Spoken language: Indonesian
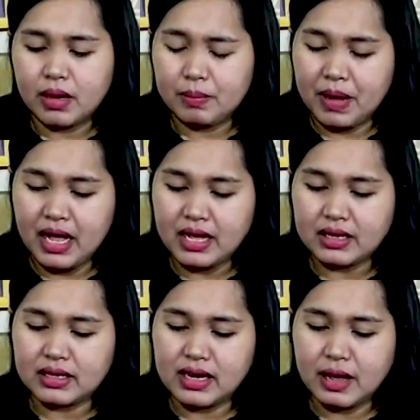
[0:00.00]

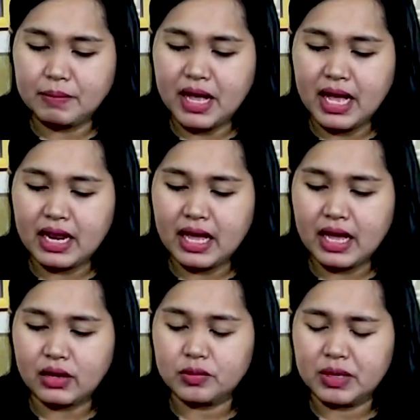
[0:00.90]
Pak, Kenapa Allah
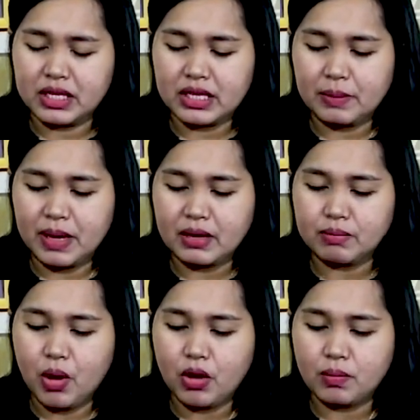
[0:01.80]
harus
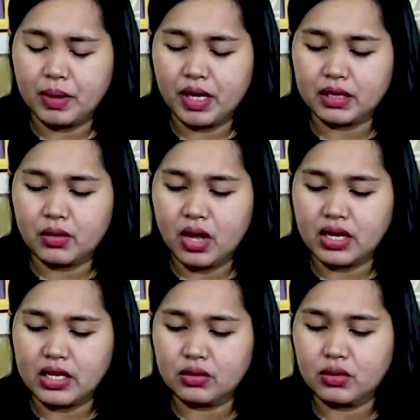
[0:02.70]
menetapkan pohon
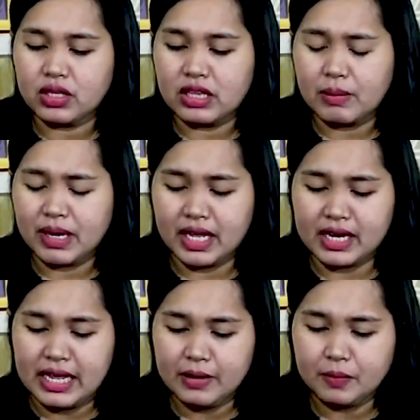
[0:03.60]
pengetahuan itu di Taman
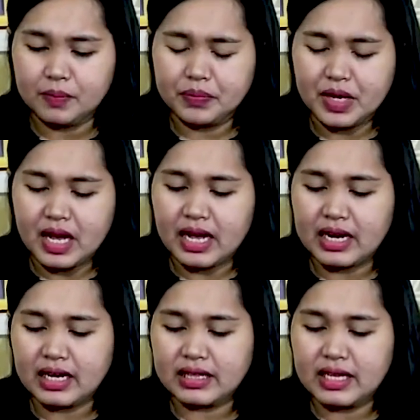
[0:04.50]
Eden?
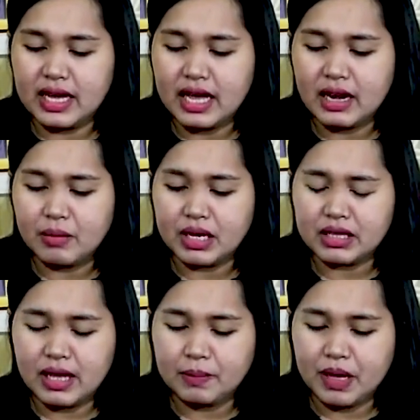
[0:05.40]
Karena ketika Allah
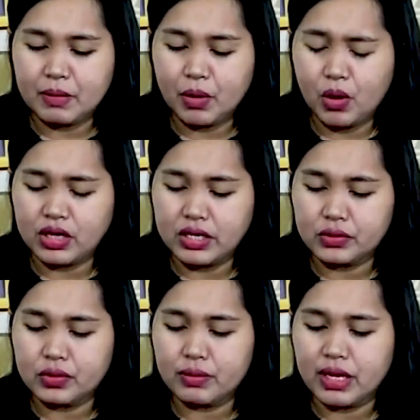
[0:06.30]
menetapkan pohon
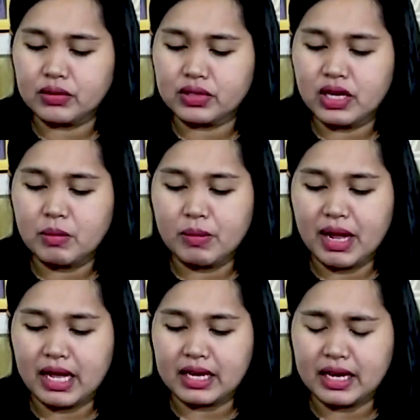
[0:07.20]
itu, manusia
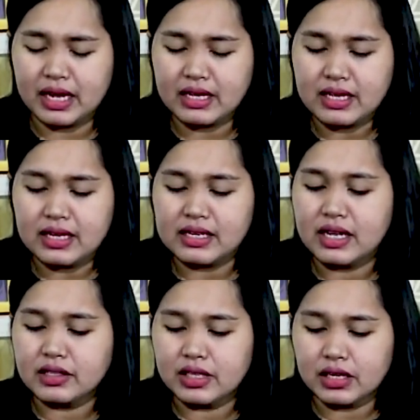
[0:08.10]
memakannya
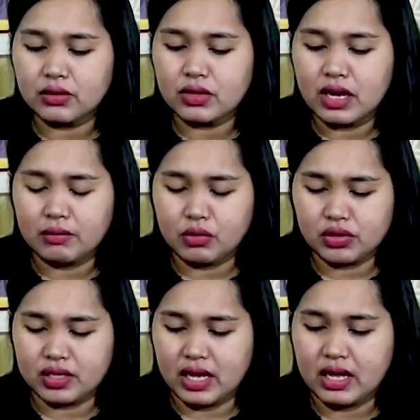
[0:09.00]
dan jatuh dalam
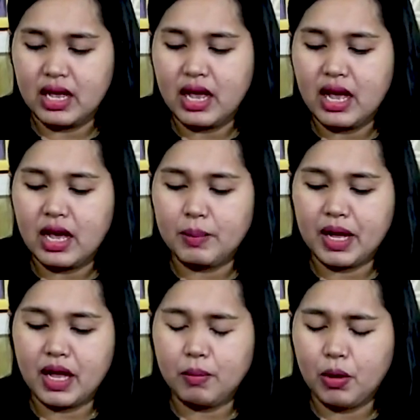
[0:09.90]
dosa.
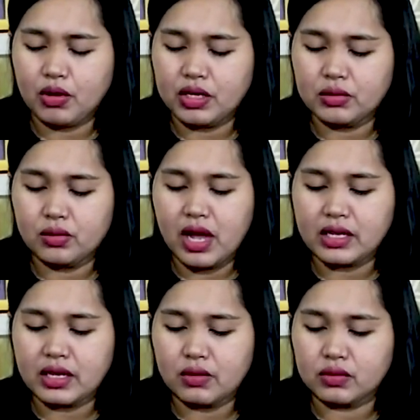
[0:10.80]
Apakah pohon itu
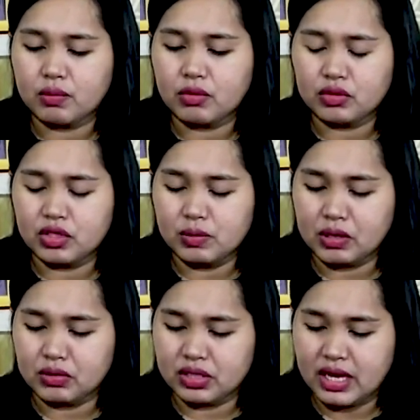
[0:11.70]
hanya untuk menguji
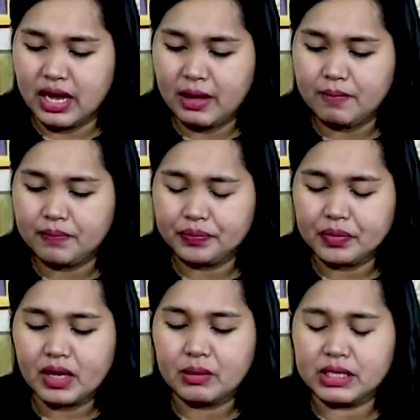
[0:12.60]
manusia?
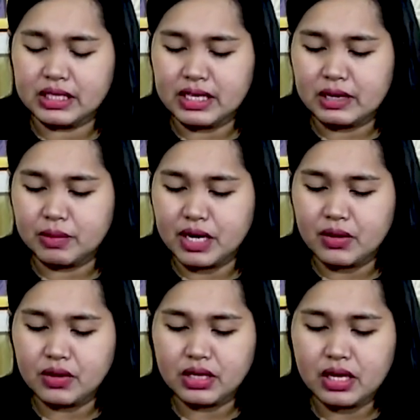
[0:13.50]
Pertanyaan
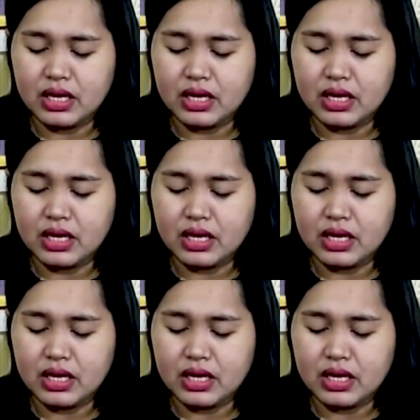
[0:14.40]
berikut,